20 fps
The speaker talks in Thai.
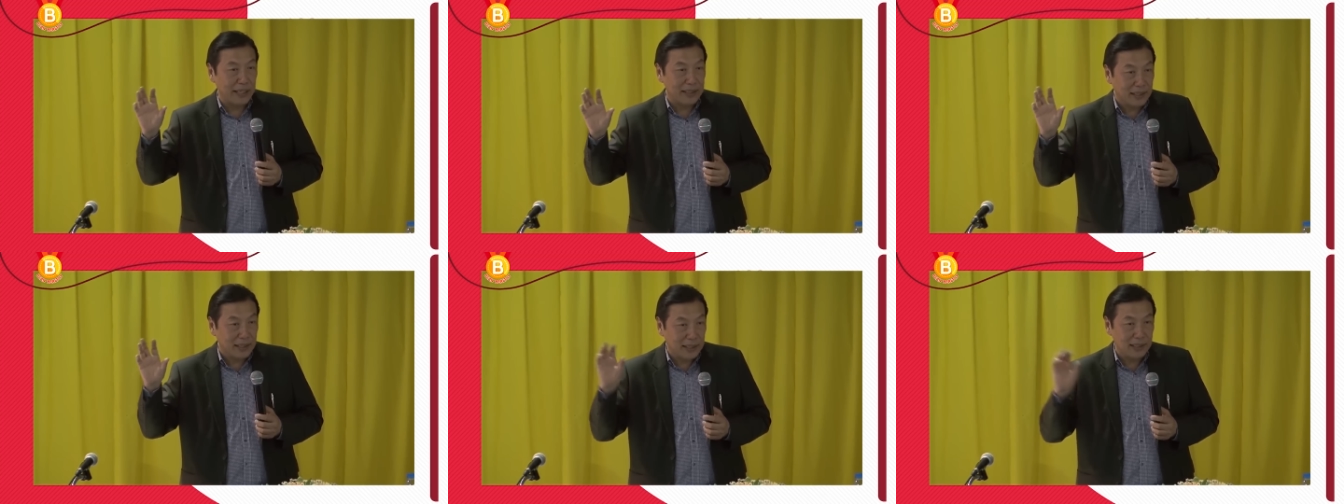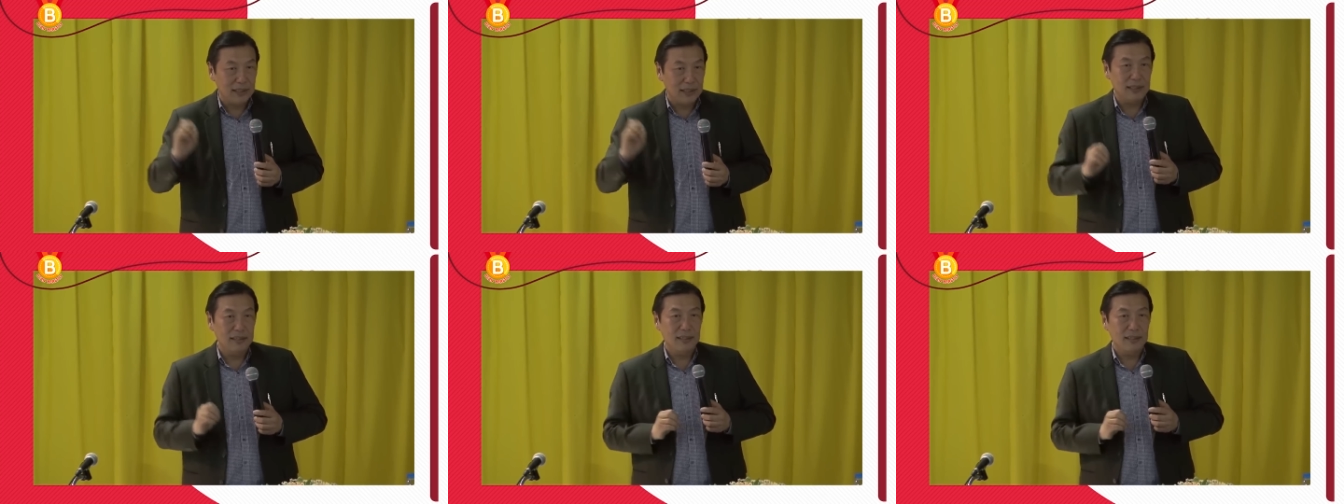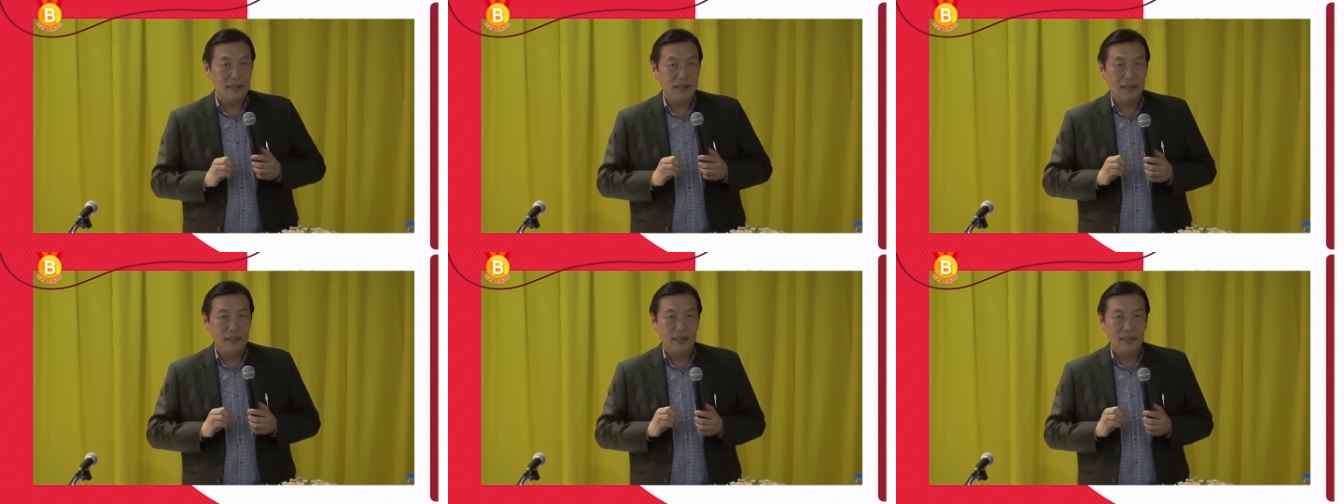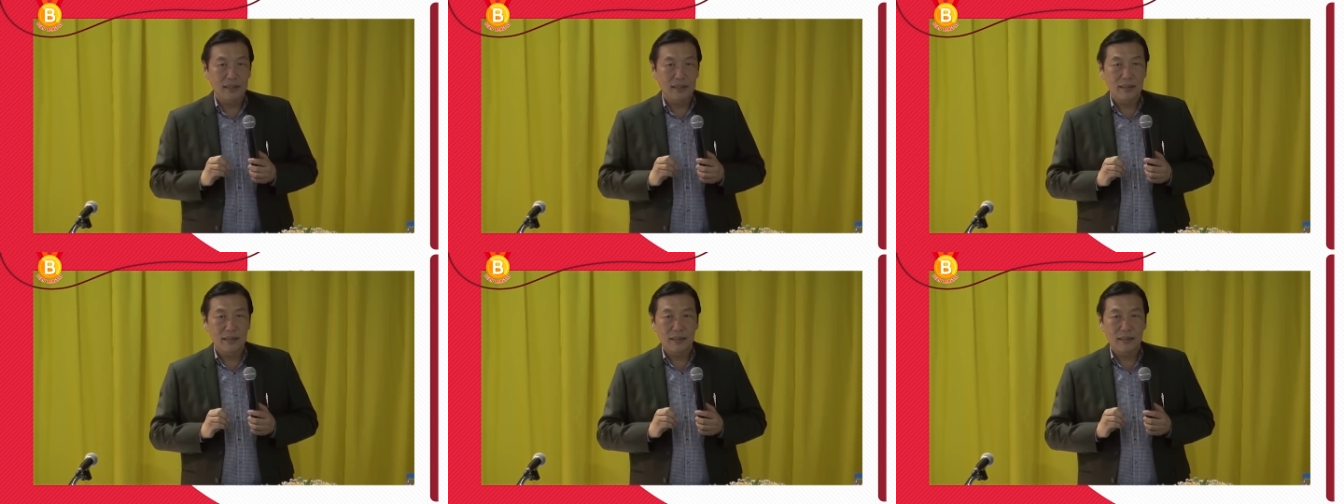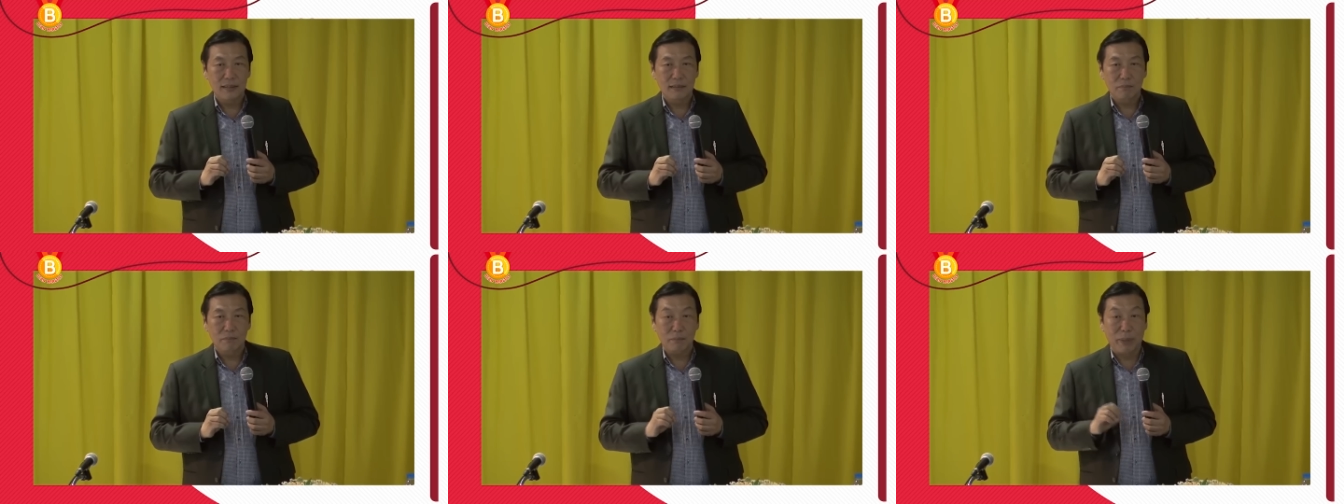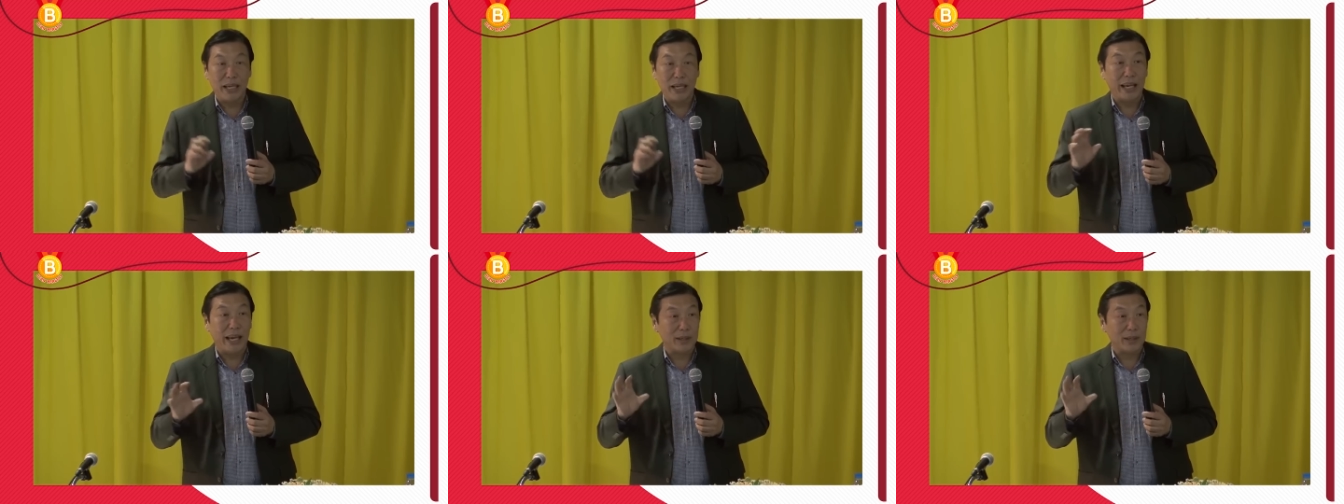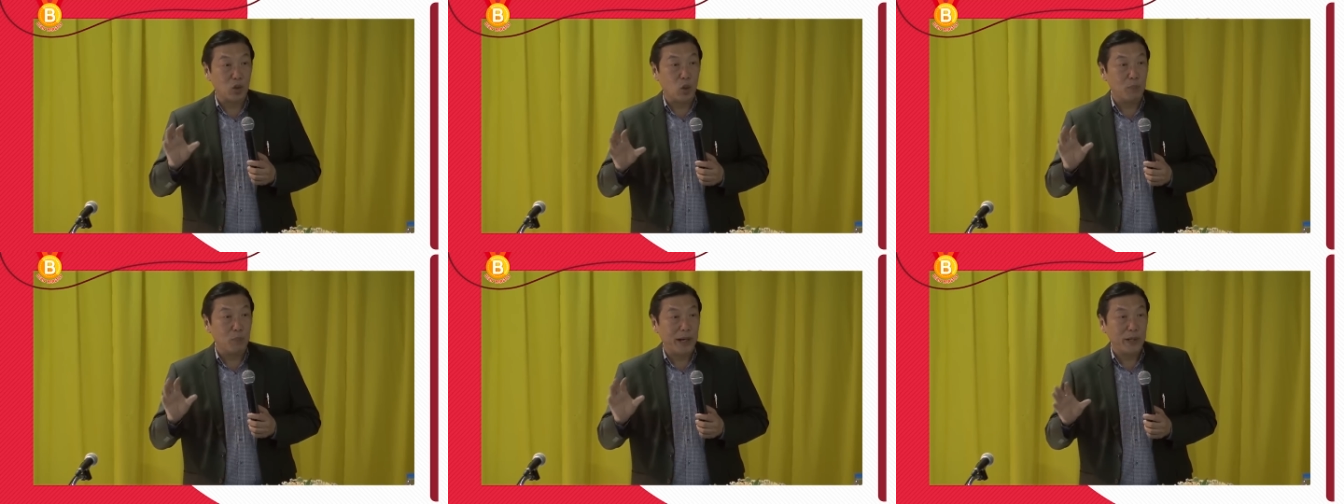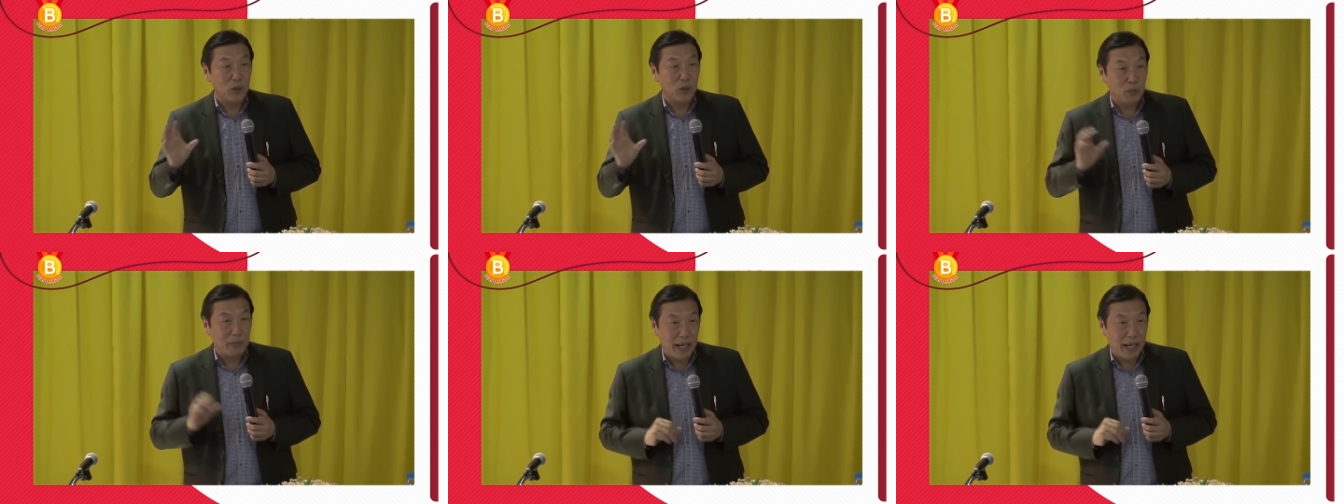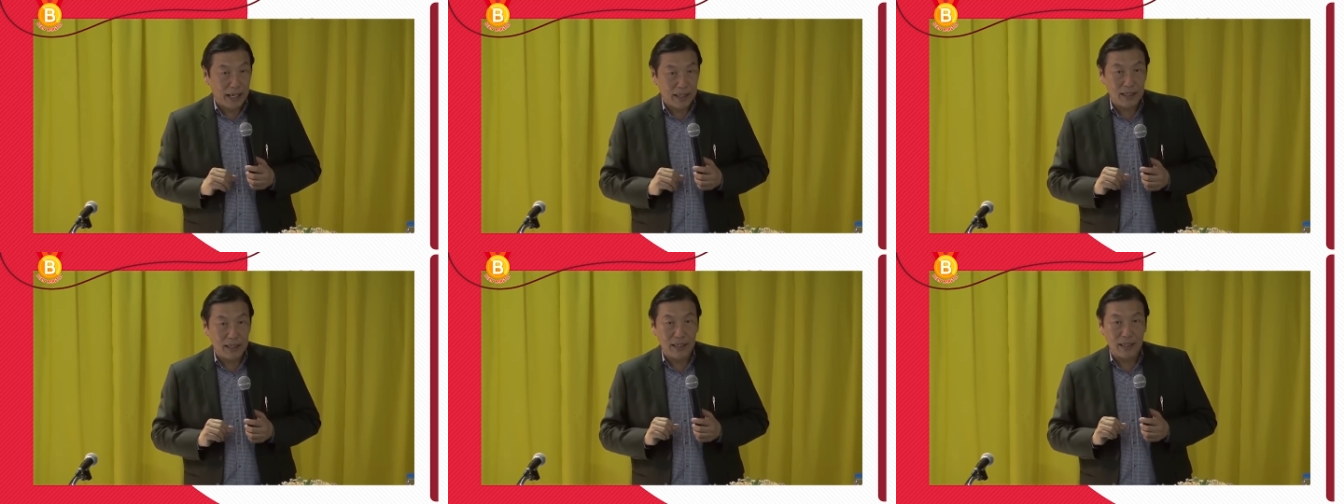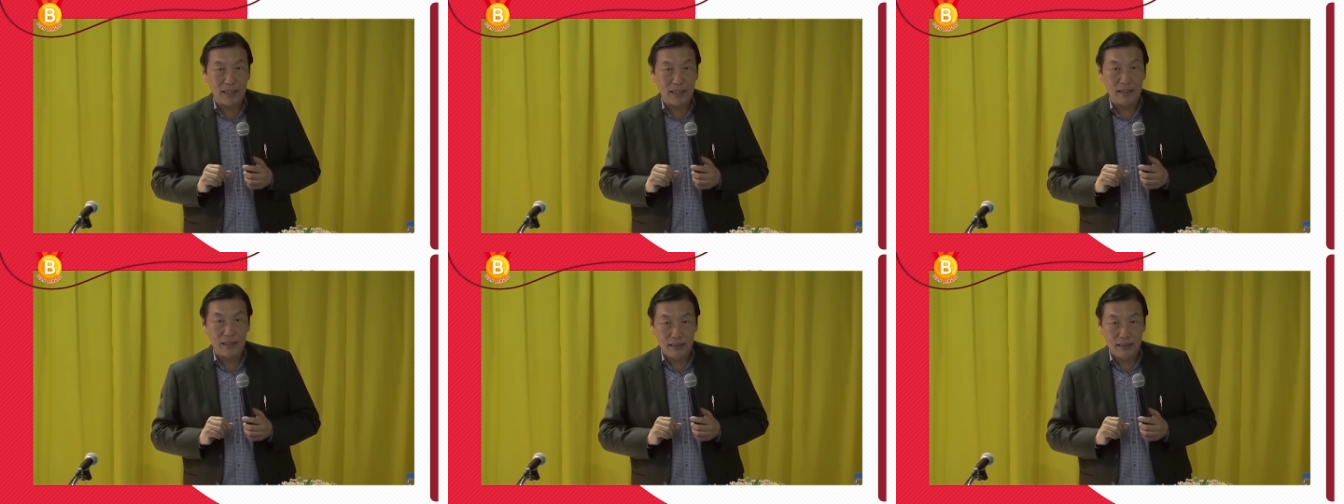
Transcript: เยอะ เป็นเหตุตรงไปตรงมานะฮะ